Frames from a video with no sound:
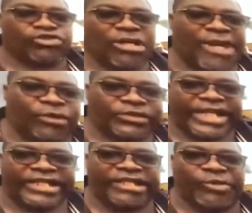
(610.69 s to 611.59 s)
quand nous sommes à
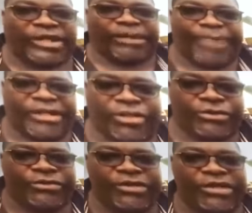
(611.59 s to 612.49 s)
l'hôtel, il me
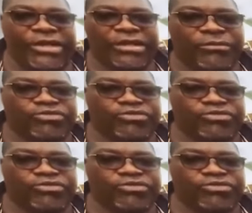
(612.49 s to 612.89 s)
rappelle que